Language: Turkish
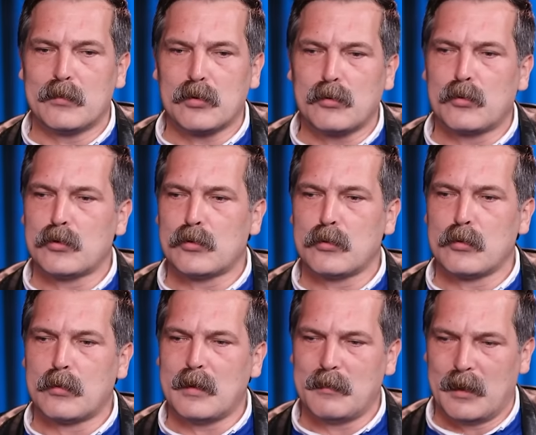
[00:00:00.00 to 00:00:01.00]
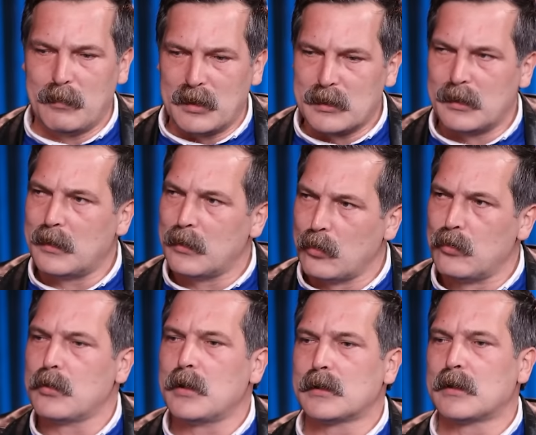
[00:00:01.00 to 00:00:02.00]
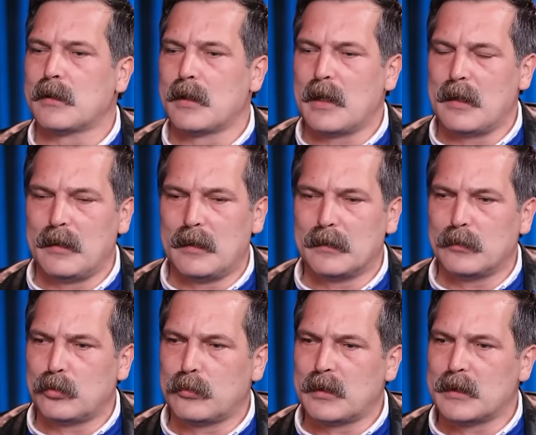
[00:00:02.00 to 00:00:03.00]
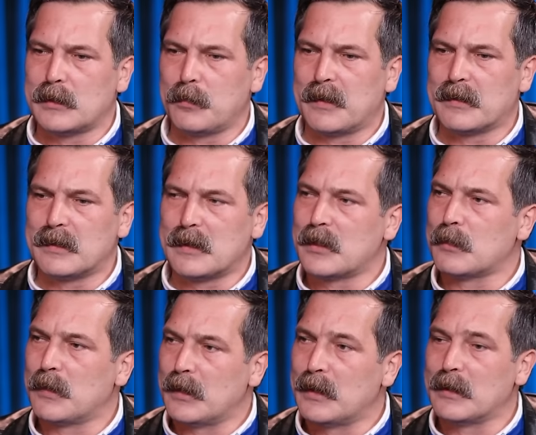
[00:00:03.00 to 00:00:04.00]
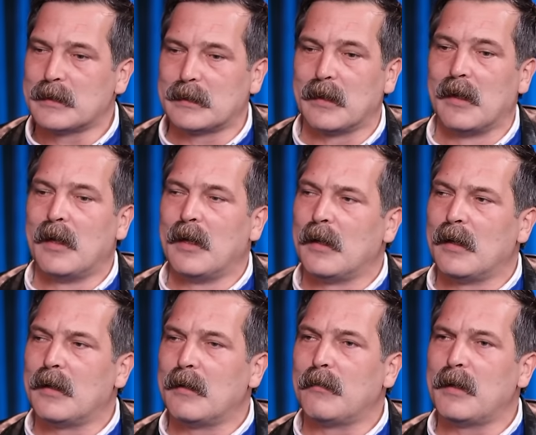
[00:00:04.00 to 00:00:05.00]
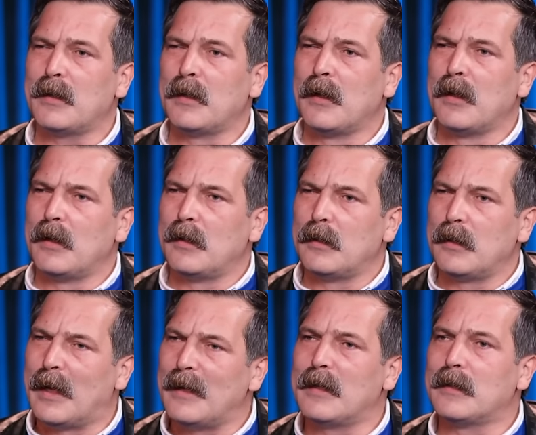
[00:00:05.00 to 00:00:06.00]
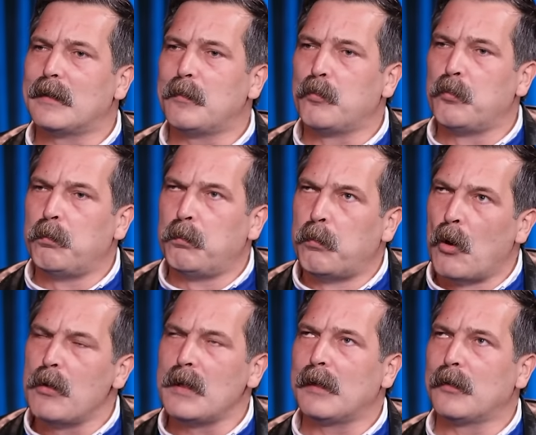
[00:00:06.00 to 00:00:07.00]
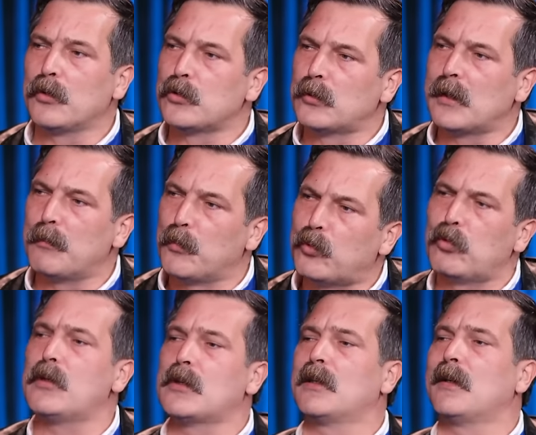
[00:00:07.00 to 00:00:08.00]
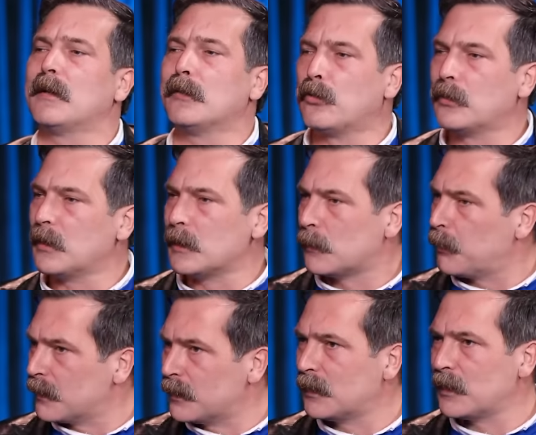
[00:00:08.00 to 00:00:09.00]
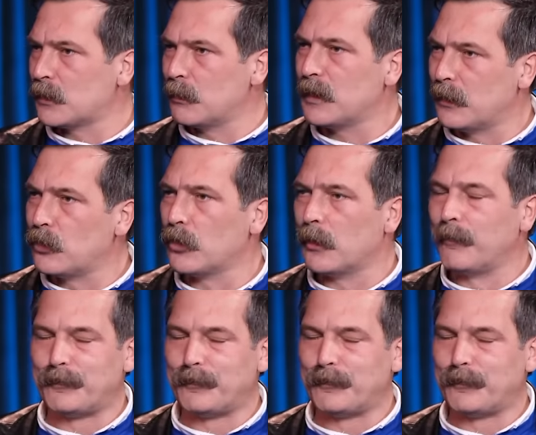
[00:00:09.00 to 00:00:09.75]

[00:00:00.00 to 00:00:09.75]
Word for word: çok güçlü olduğu ama emekçilerin yoğun yaşadığı yerlerde Türkiye İşçi Partisi seçimlere girsin. E, ve e, herhalde böyle gözüken bütün ilçelerde Türkiye İşçi Partisi seçime giriyor. giriyor.